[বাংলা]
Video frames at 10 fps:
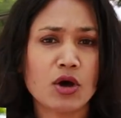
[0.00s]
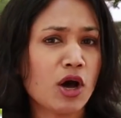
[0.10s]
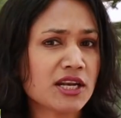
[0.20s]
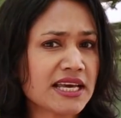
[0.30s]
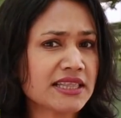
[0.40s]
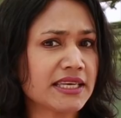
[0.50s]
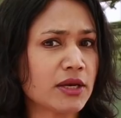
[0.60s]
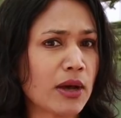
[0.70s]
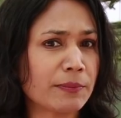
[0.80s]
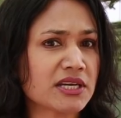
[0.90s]
হঠাৎ
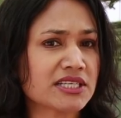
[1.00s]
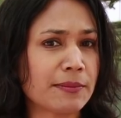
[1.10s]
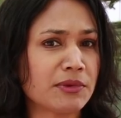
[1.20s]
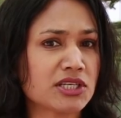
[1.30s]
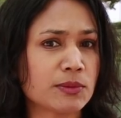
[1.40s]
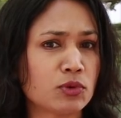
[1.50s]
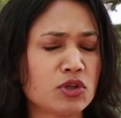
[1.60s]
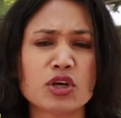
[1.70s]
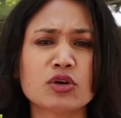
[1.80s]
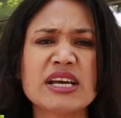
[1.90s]
কেউ আপনার সামনে এসে
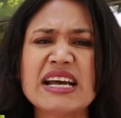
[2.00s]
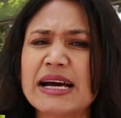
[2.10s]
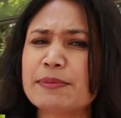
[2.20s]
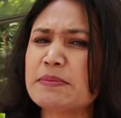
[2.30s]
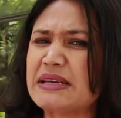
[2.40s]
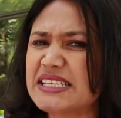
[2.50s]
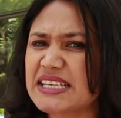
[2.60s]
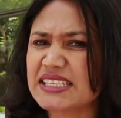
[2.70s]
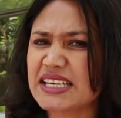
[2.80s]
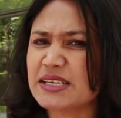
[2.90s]
পড়লো তখন আপনার
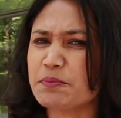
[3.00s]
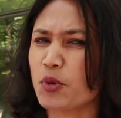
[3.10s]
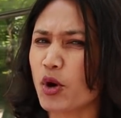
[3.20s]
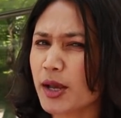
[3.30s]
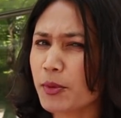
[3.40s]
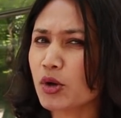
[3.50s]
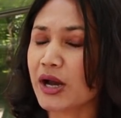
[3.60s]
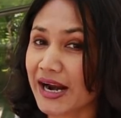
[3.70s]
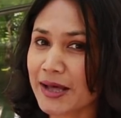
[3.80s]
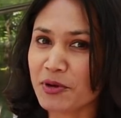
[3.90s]
মেজাজটা যে ভয়াবহ
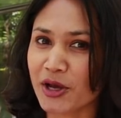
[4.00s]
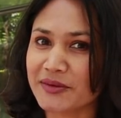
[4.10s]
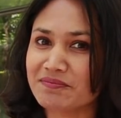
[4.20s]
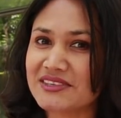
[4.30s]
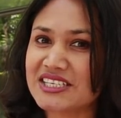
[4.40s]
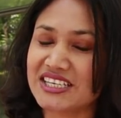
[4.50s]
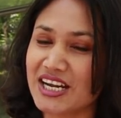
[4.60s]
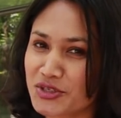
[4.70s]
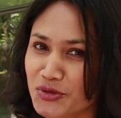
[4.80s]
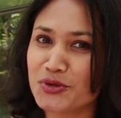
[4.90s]
খারাপ হয়
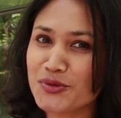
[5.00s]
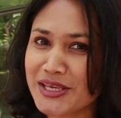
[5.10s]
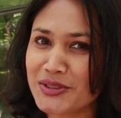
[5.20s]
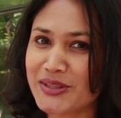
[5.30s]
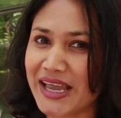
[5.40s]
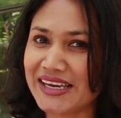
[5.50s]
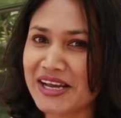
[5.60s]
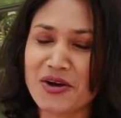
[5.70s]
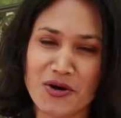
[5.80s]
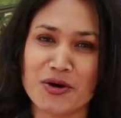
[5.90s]
সেটার জন্য কিন্তু দায়ী
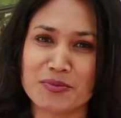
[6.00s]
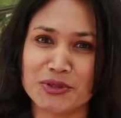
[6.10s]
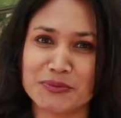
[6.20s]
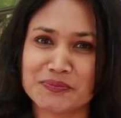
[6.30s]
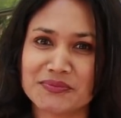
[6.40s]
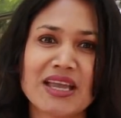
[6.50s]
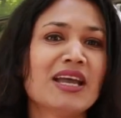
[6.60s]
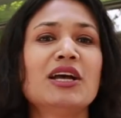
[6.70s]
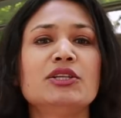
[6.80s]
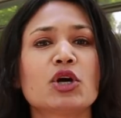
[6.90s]
হরমোন
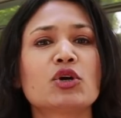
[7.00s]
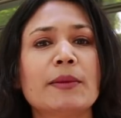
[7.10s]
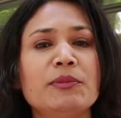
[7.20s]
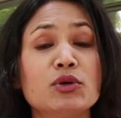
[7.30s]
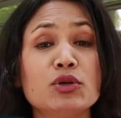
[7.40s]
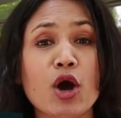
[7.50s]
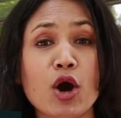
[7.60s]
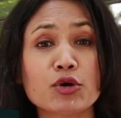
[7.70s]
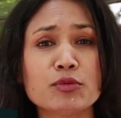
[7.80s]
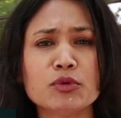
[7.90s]
যখন আপনি কোনো
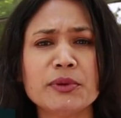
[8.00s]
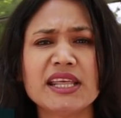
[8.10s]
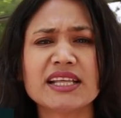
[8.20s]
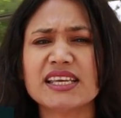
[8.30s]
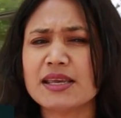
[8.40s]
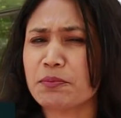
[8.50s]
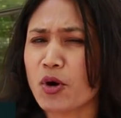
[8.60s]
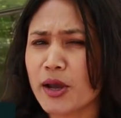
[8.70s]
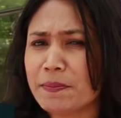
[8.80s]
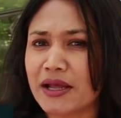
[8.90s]
হরর মুভি দেখতে গিয়ে
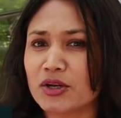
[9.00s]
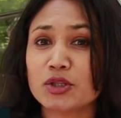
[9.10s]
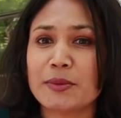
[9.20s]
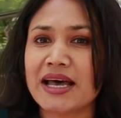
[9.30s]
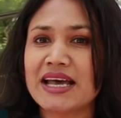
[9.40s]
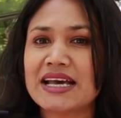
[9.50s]
ভয় পান অথবা